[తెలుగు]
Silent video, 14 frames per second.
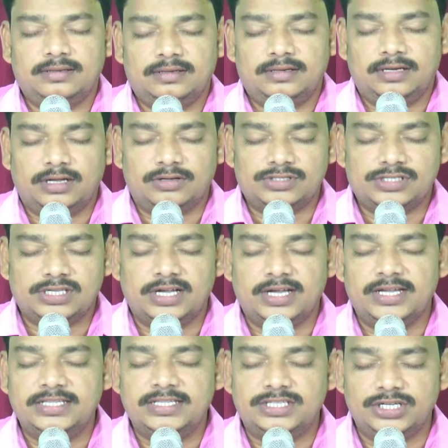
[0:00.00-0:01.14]
నాకు
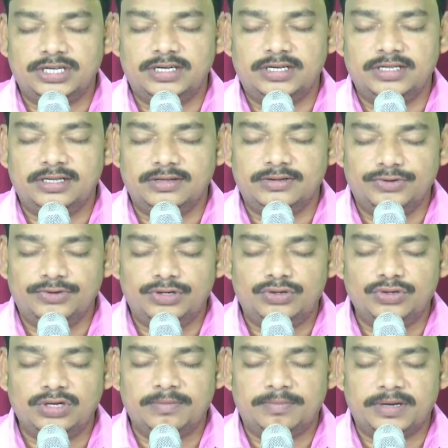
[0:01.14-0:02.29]
సహాయం చేయండి
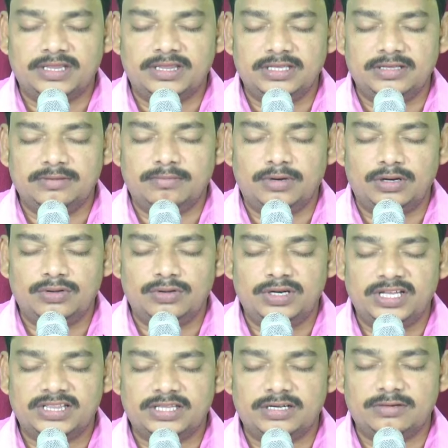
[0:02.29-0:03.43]
వింటున్న ప్రతి
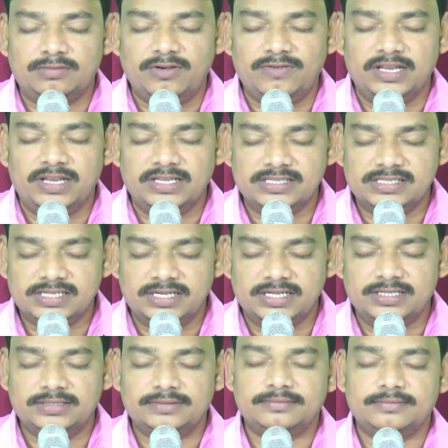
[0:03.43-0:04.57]
మనోనేత్రము వెలిగించండి
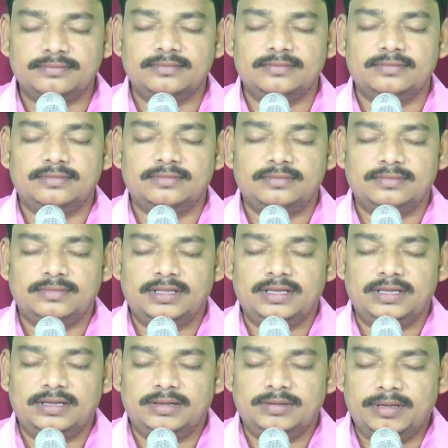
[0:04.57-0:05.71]

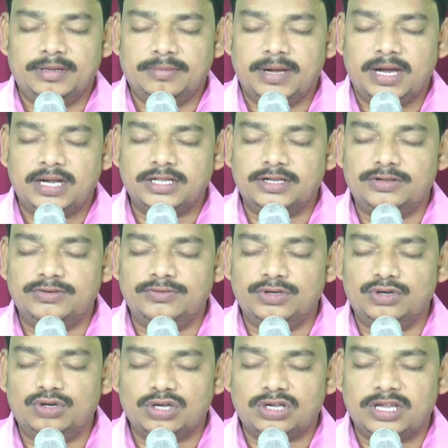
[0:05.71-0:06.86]
మీ మాటను
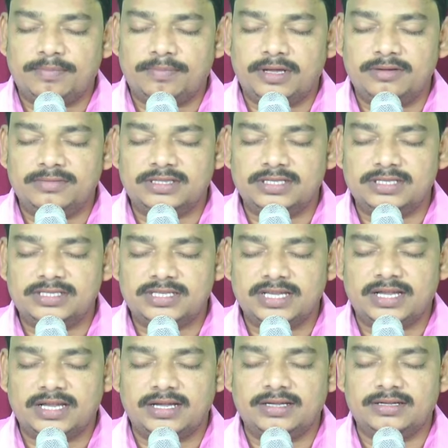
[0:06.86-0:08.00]
వినుటకే పరిమితం
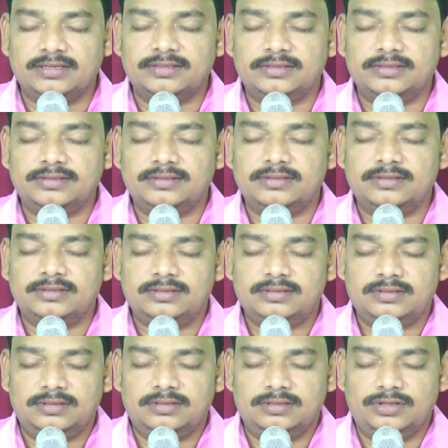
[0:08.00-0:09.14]
చేయక
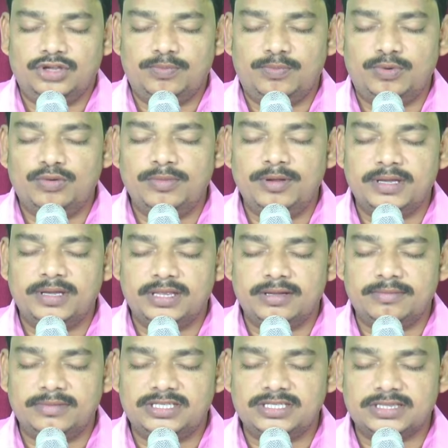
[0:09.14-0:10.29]
ఈ భూమి మీద
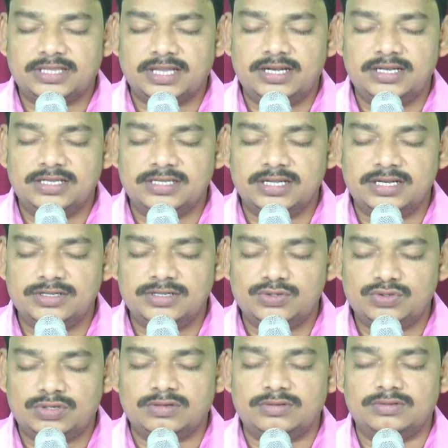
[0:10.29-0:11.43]
మీ చిత్తాన్ని
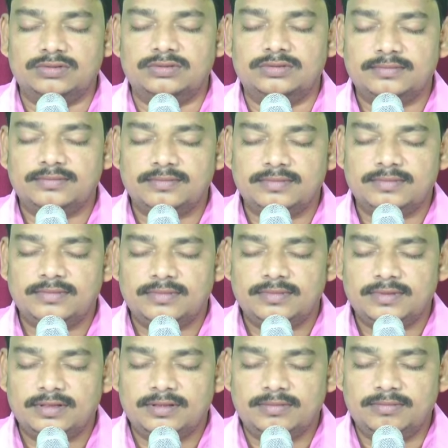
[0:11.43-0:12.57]
జరిగించుటకు
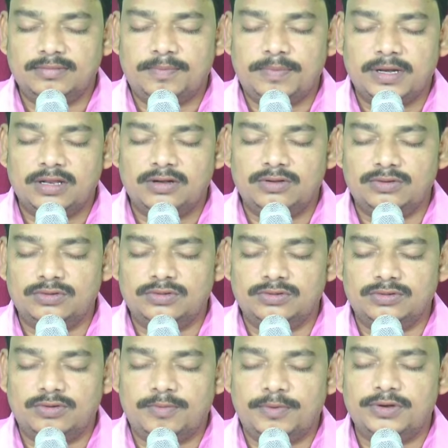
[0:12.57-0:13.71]
మీ పిల్లలు
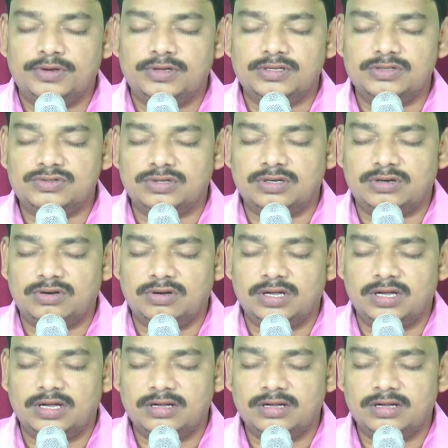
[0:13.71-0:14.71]
ఉపయోగించున్నట్లుగా